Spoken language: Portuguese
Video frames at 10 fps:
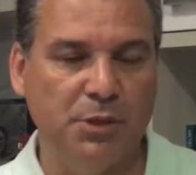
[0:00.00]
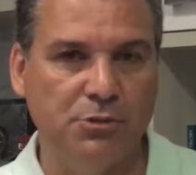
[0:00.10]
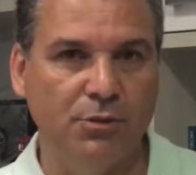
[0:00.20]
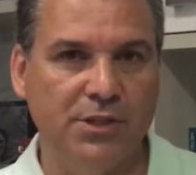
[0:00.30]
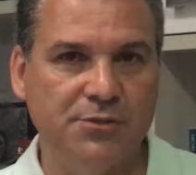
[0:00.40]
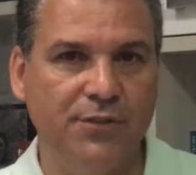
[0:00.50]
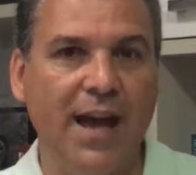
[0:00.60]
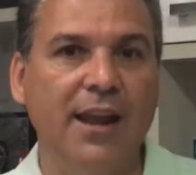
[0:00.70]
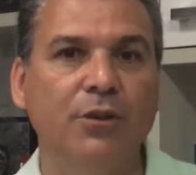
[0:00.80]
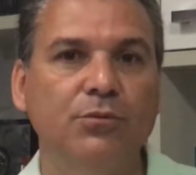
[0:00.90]
pessoas
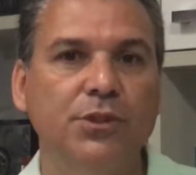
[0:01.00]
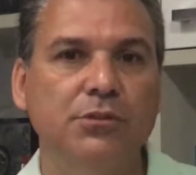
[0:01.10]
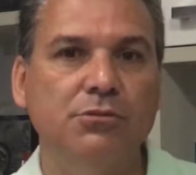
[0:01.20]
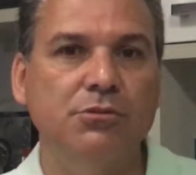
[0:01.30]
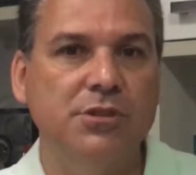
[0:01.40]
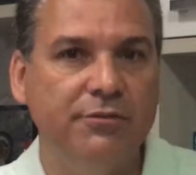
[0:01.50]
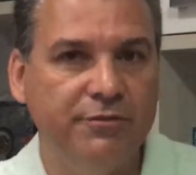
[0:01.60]
falam isso se